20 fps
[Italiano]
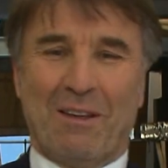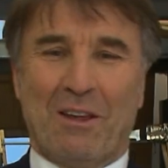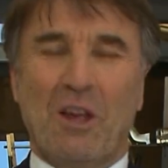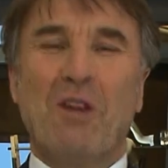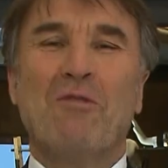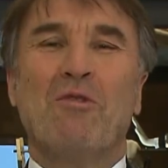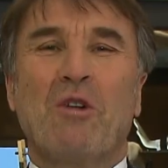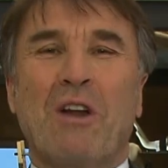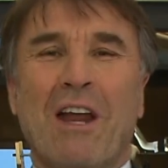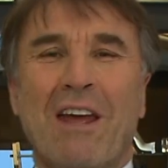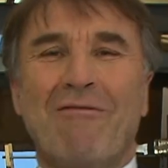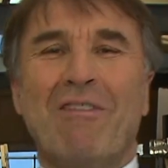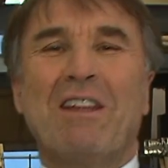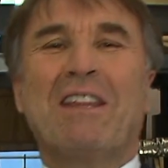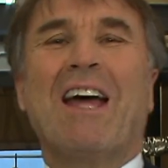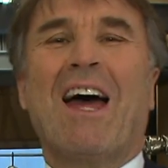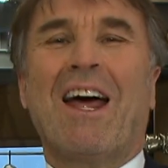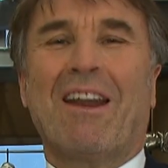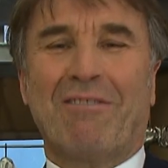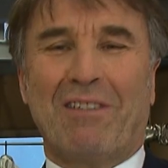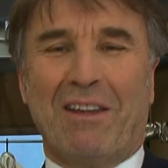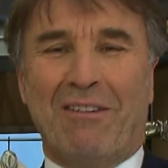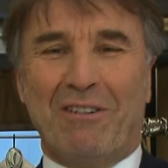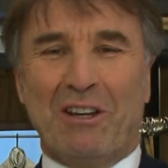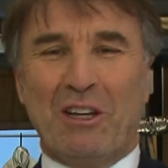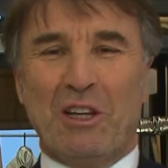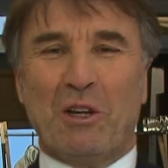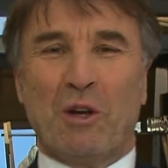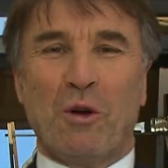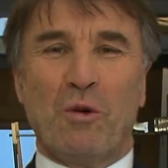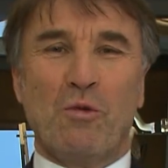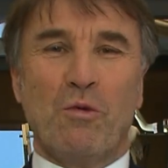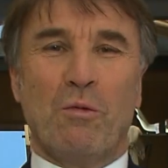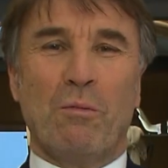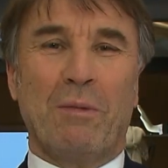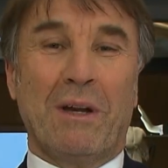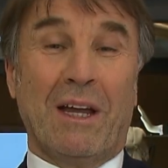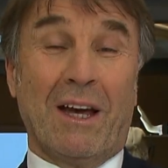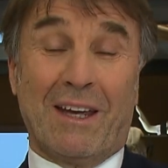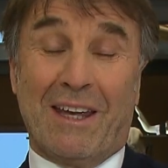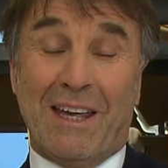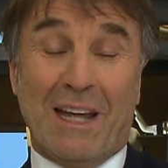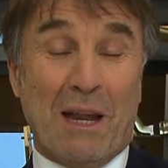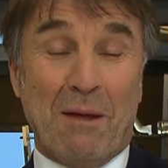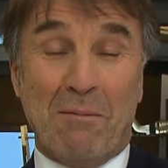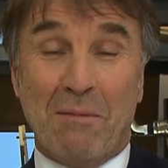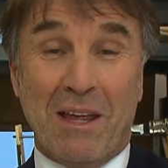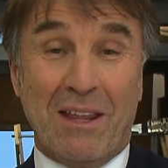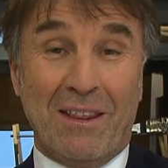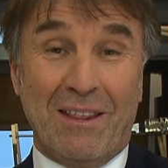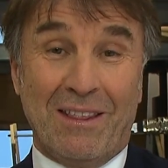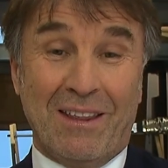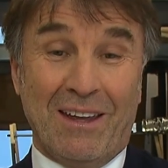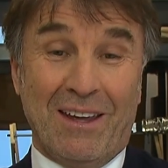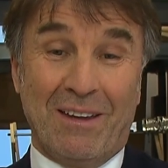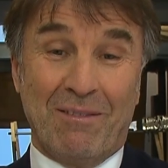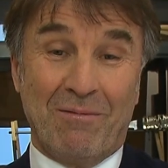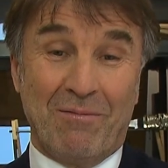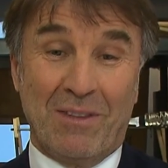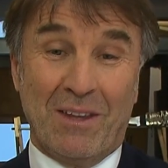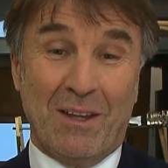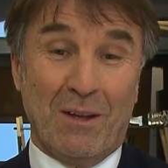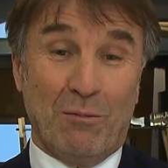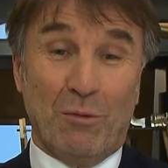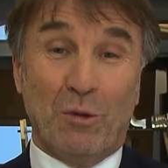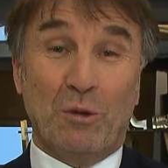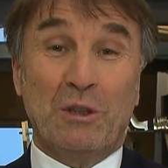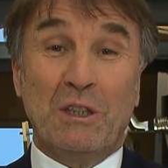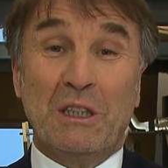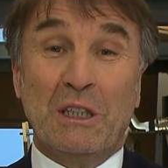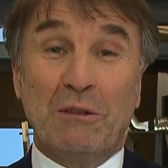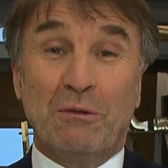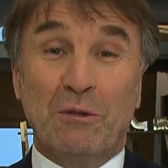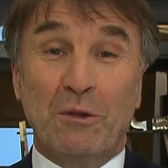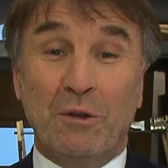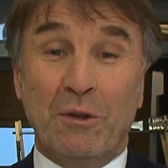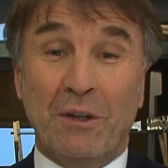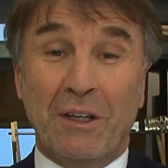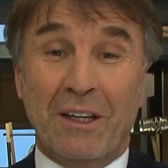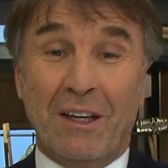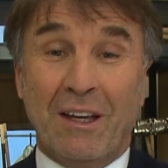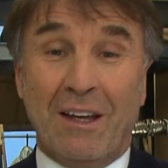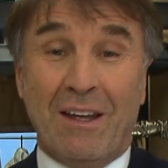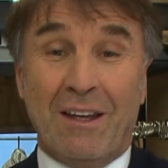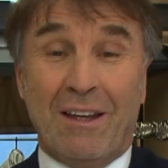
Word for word: Io vorrei invitarvi a venire in Umbria, chiaramente molti di voi